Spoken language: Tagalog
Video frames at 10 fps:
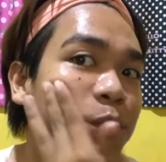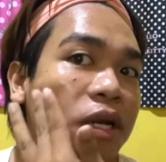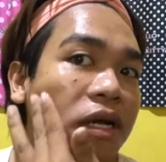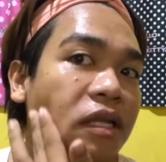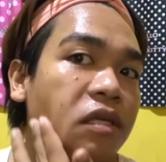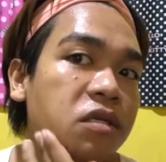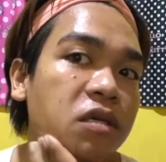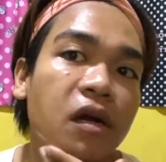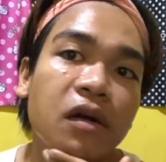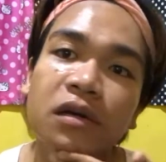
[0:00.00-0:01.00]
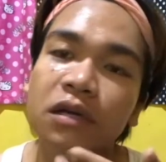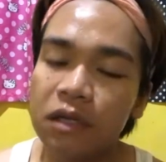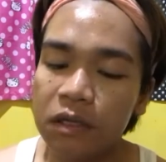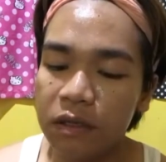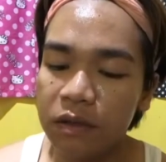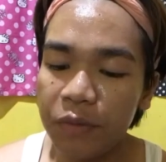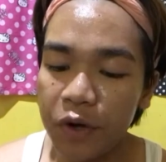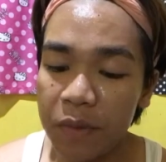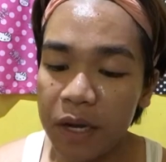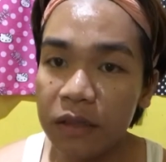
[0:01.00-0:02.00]
kasi malagkit siya.
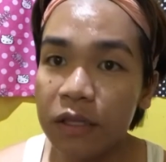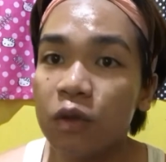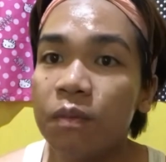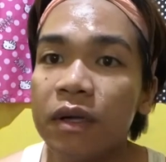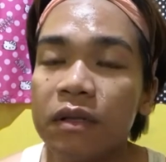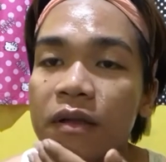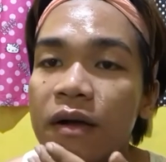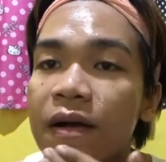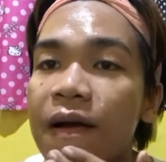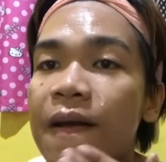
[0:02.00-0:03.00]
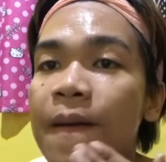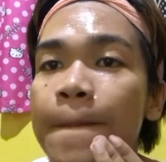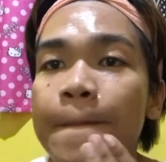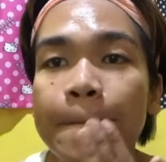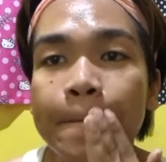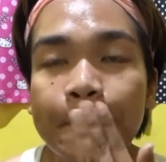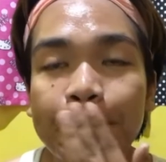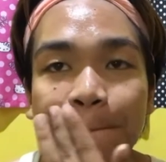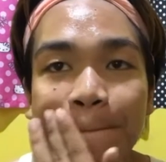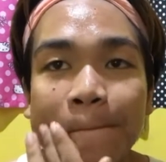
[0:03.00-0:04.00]
Pero maganda to pag natanggal.
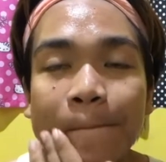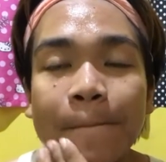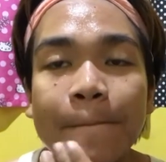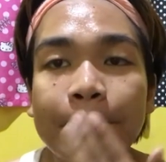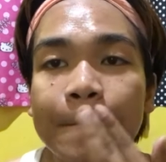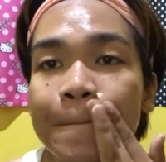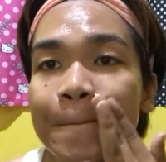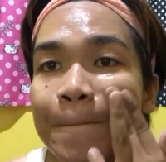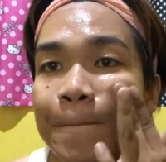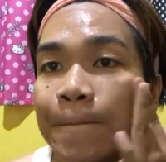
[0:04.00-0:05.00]
Hmm.